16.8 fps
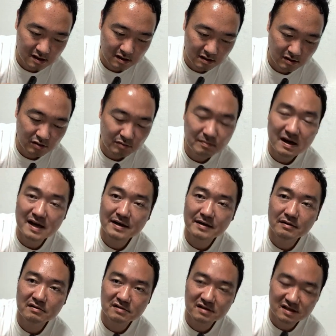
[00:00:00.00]
と前
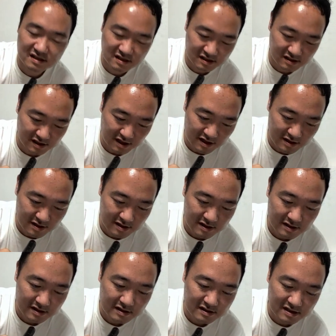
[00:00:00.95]
置きして
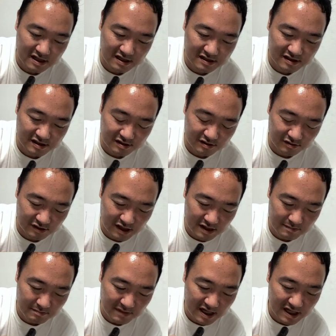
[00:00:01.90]
35
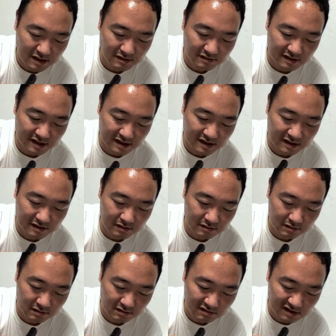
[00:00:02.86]
年前の出来
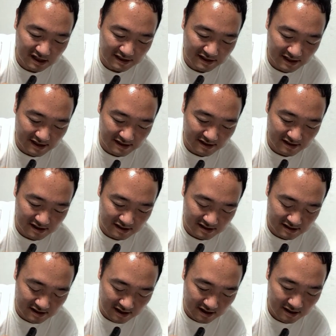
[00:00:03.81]
事を語り出し
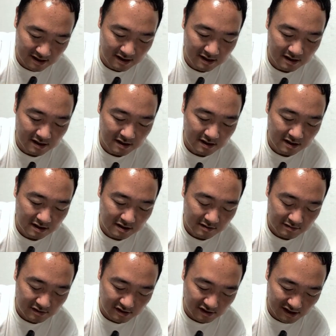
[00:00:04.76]
た。
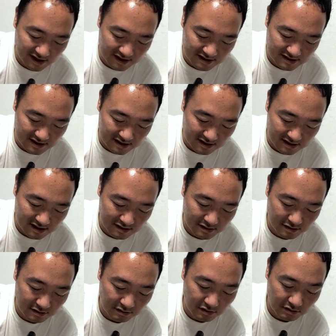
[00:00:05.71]
野中さんが
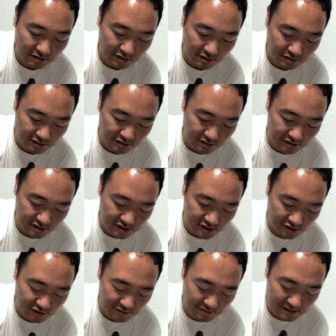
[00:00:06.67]
京都府
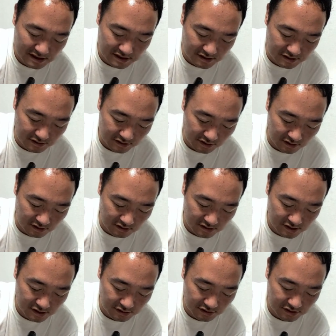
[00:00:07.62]
園部町の
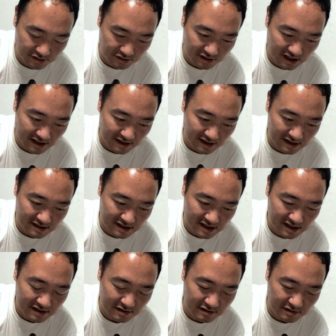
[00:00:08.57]
町長だった
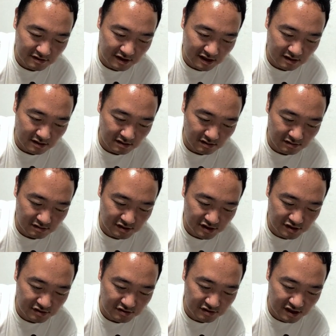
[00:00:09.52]

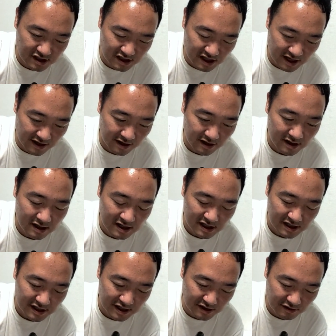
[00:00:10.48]
1962年
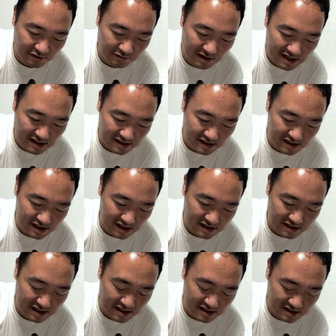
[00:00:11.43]
宜野湾市で
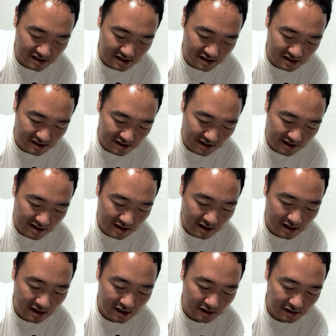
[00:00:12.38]
戦死した
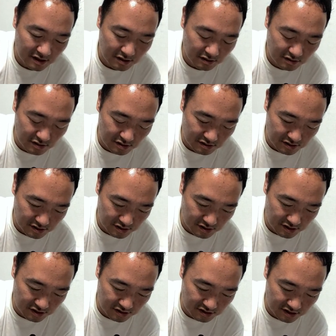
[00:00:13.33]
京都
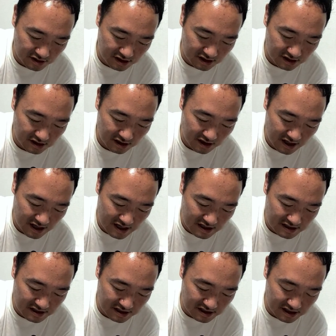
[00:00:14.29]
出身兵
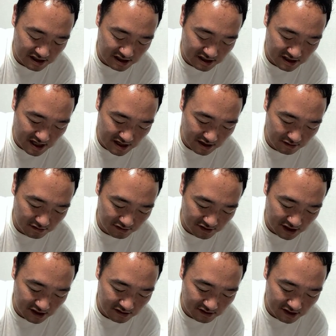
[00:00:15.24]
士
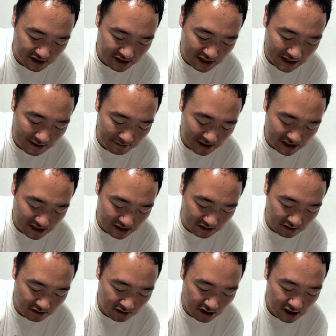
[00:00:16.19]
2500人余り
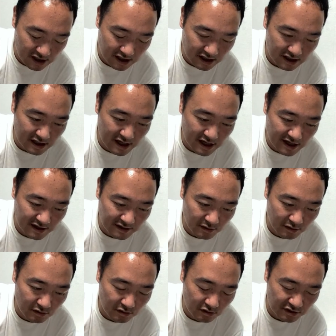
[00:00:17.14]
の慰霊
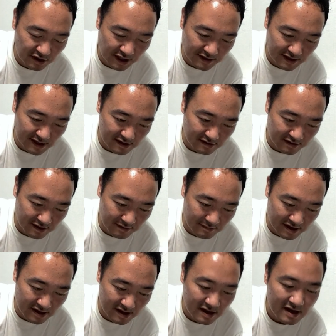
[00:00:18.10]
塔を建てるた
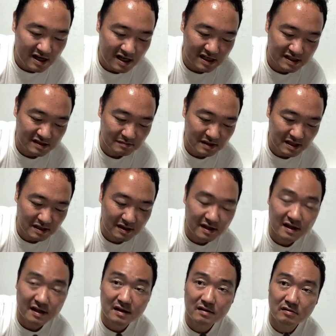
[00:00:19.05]
め初め
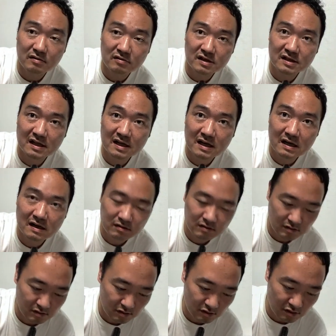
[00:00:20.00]
て沖縄
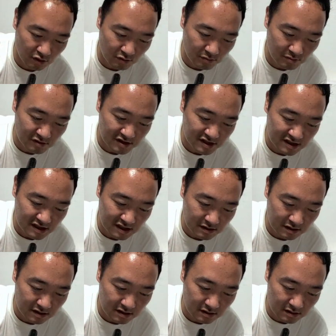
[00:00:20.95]
を訪問した
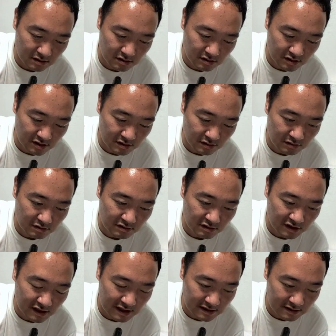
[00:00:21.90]
時のこと
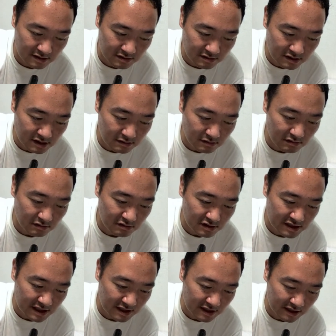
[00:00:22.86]
であるそしてこうおっ
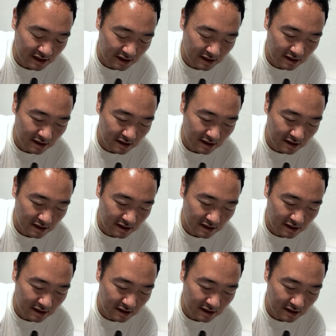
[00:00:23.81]
しゃった